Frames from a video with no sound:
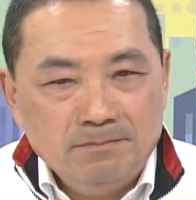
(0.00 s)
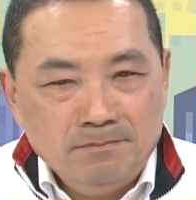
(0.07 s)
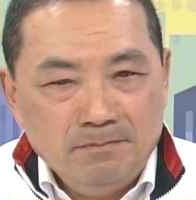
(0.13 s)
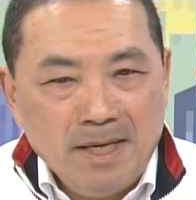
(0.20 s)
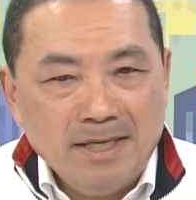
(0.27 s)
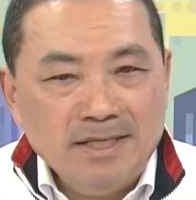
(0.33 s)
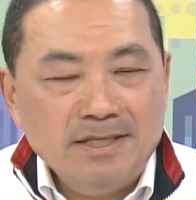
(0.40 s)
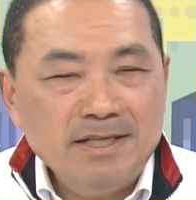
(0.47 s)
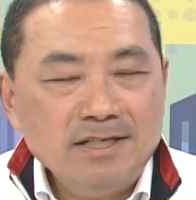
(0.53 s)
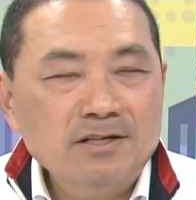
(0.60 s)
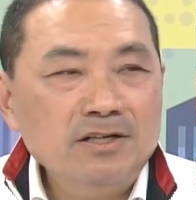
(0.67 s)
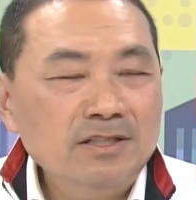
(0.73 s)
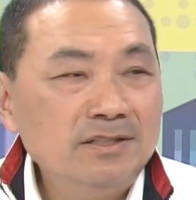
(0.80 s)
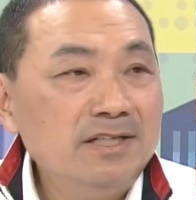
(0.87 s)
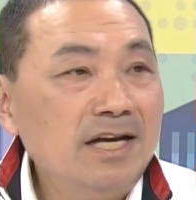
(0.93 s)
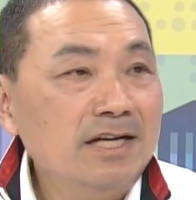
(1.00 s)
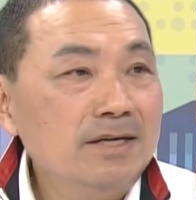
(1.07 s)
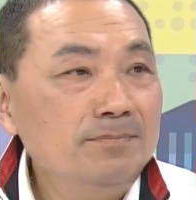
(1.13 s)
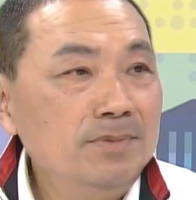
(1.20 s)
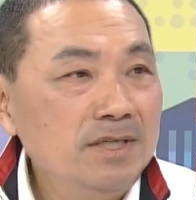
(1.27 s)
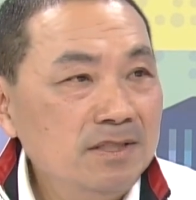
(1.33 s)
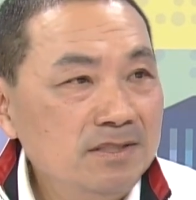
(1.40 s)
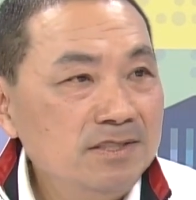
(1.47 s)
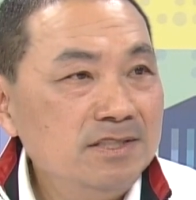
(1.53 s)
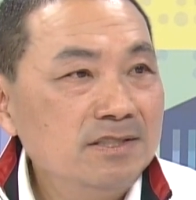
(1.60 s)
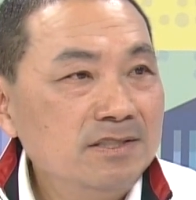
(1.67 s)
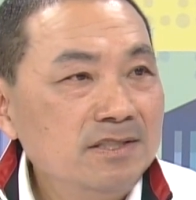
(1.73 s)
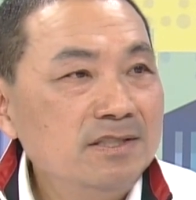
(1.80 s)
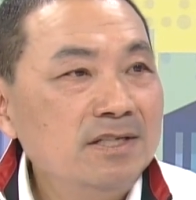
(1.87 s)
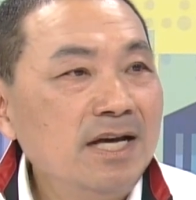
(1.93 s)
面临的一个很大一个瓶颈，
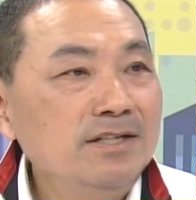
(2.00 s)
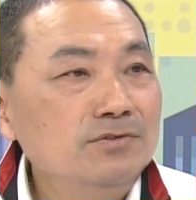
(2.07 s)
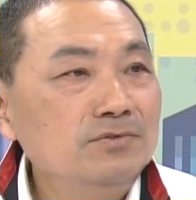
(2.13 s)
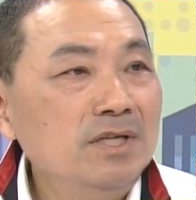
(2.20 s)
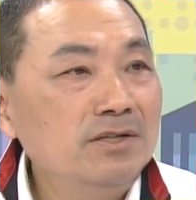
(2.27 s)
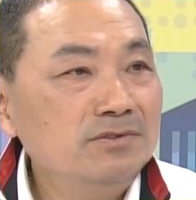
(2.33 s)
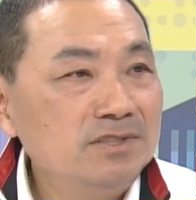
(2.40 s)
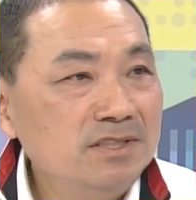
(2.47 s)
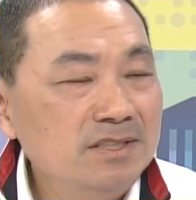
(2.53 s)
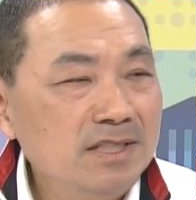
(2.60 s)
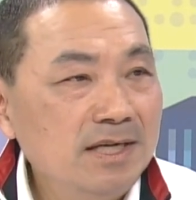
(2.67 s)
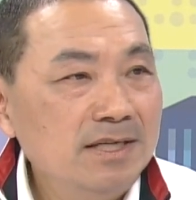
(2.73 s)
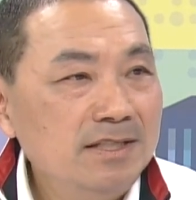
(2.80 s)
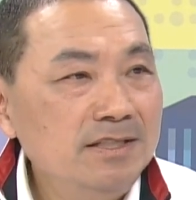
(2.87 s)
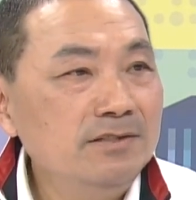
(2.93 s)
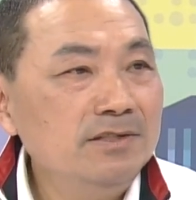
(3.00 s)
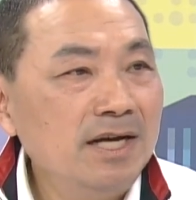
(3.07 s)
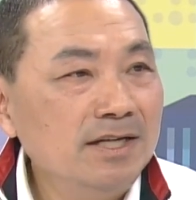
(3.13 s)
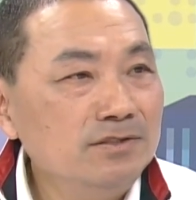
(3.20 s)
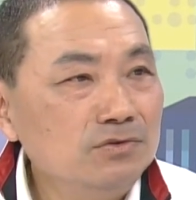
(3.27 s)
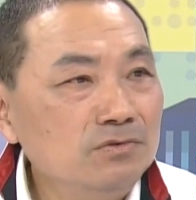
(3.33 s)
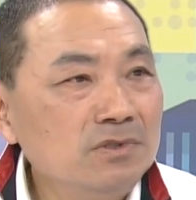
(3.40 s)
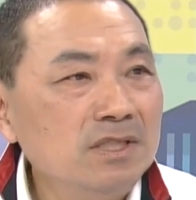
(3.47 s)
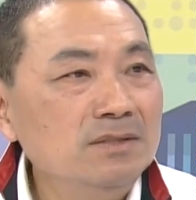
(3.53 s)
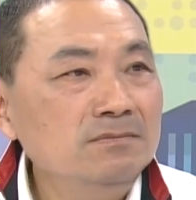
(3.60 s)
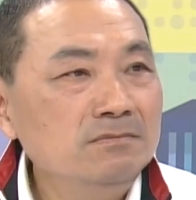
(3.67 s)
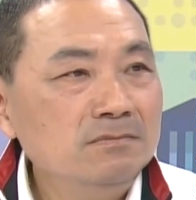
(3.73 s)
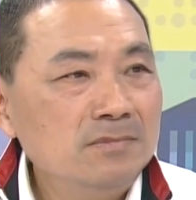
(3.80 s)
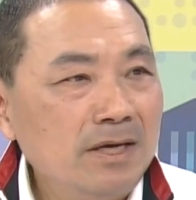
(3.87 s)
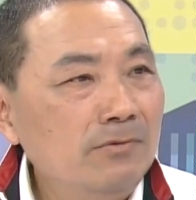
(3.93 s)
莱猪要进来，因为莱猪跟
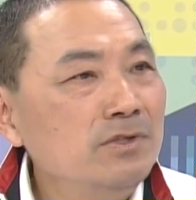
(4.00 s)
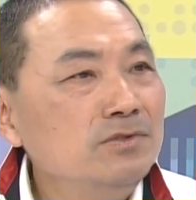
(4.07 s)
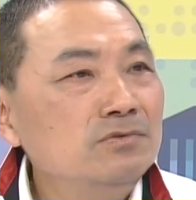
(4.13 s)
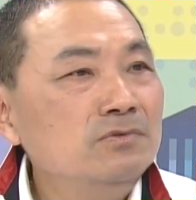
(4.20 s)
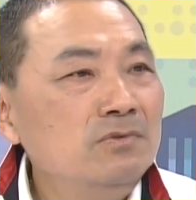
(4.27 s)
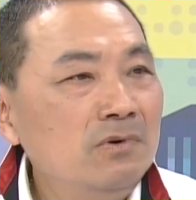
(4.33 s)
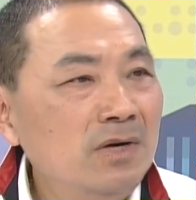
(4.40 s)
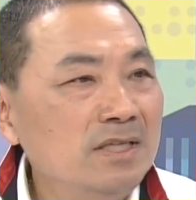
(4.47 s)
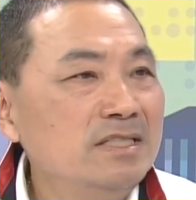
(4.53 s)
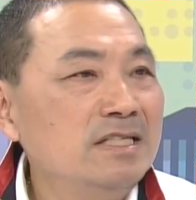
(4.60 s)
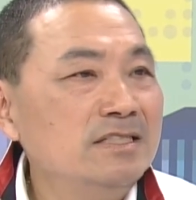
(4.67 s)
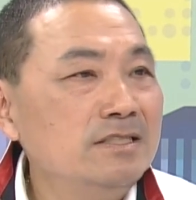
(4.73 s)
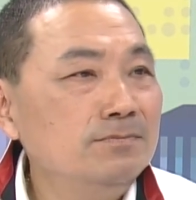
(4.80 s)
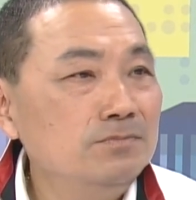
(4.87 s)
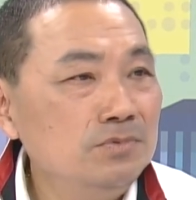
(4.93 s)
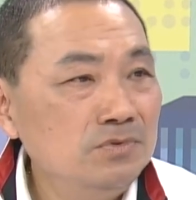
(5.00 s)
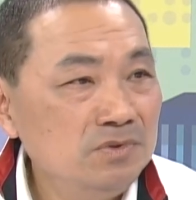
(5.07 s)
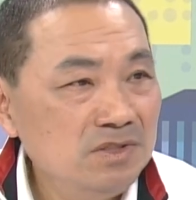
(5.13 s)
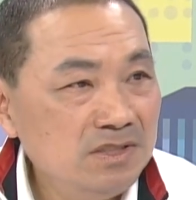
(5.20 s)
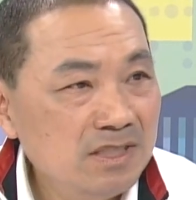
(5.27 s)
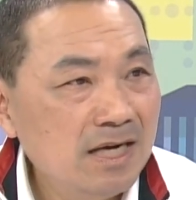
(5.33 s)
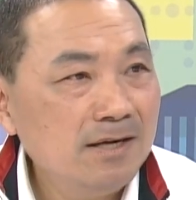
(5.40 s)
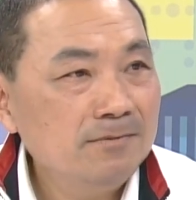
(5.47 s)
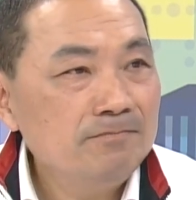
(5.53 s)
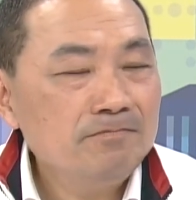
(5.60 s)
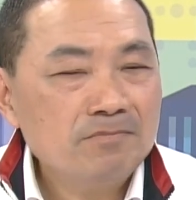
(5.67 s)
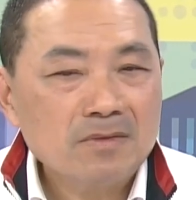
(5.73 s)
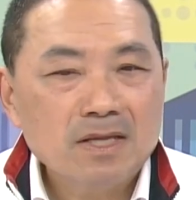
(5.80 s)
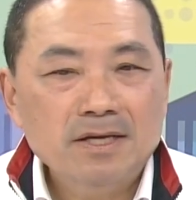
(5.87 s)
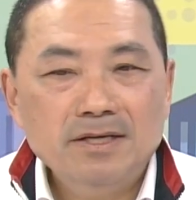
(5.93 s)
台湾猪完全是不一样，
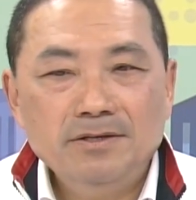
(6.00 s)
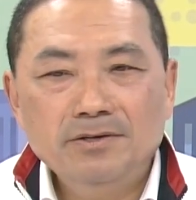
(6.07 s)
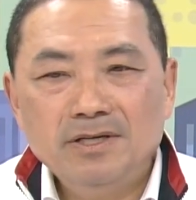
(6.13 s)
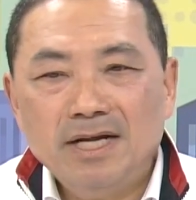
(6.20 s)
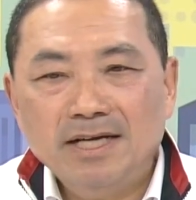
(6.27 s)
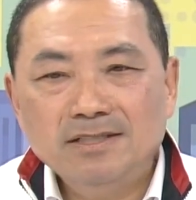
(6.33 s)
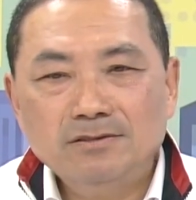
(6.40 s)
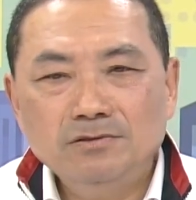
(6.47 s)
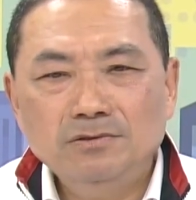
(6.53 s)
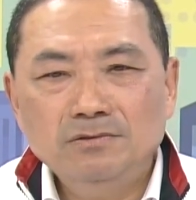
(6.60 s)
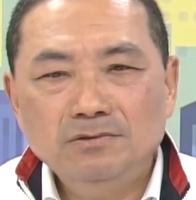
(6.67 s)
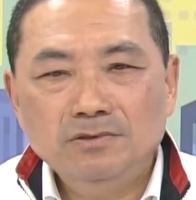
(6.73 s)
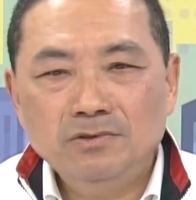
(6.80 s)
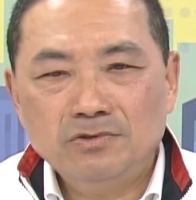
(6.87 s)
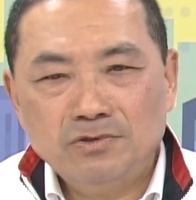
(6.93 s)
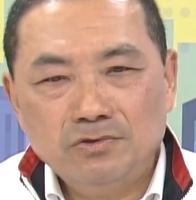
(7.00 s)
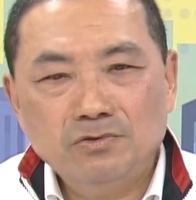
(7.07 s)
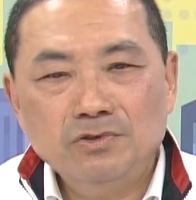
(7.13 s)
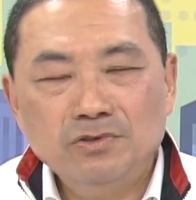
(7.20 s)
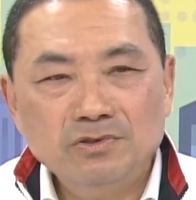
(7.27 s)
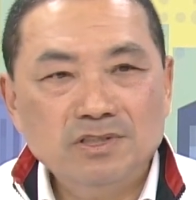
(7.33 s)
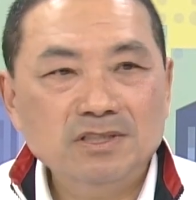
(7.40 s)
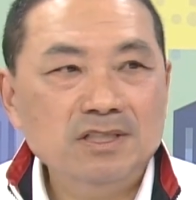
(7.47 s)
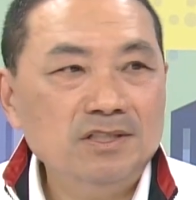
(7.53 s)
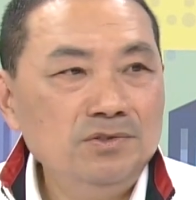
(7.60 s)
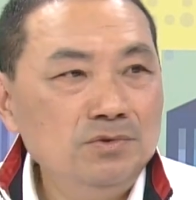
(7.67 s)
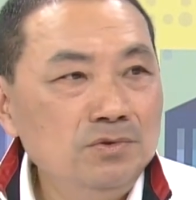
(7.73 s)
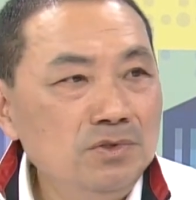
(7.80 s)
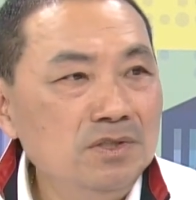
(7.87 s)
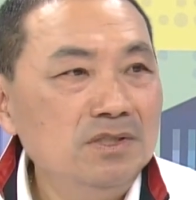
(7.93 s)
因为莱猪有瘦肉精的疑
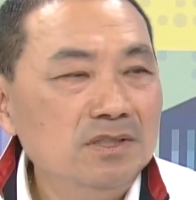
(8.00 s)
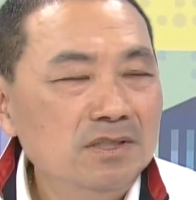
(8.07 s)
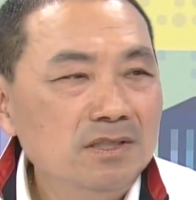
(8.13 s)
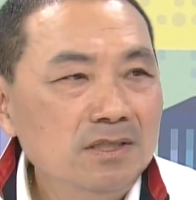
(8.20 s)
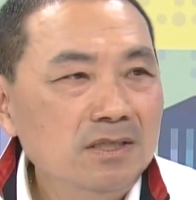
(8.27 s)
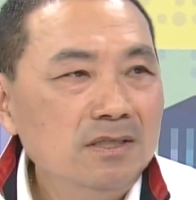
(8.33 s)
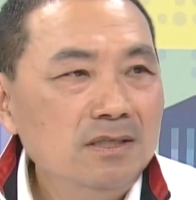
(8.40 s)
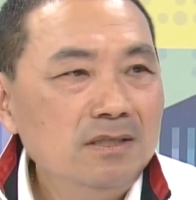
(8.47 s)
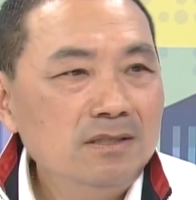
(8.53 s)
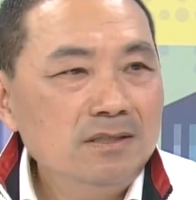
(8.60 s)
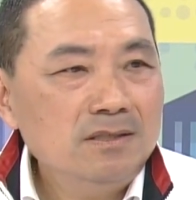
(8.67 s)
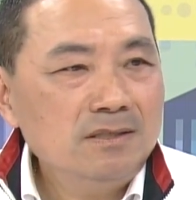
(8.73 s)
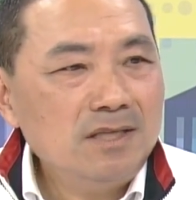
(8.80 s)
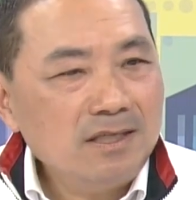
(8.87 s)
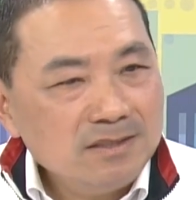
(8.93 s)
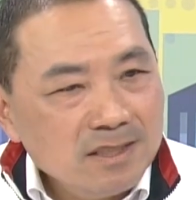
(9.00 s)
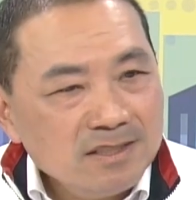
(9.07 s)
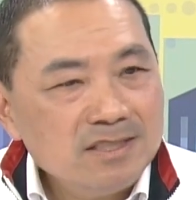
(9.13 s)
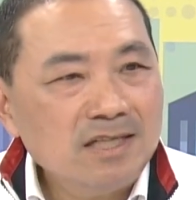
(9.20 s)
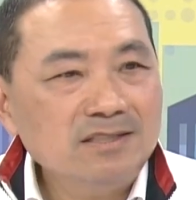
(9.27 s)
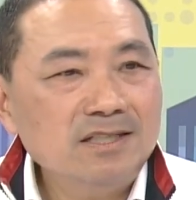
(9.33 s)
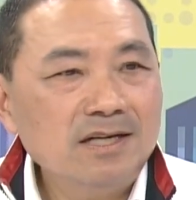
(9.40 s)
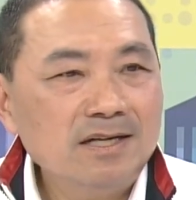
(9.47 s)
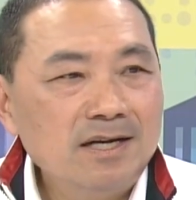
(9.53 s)
虑。大家想想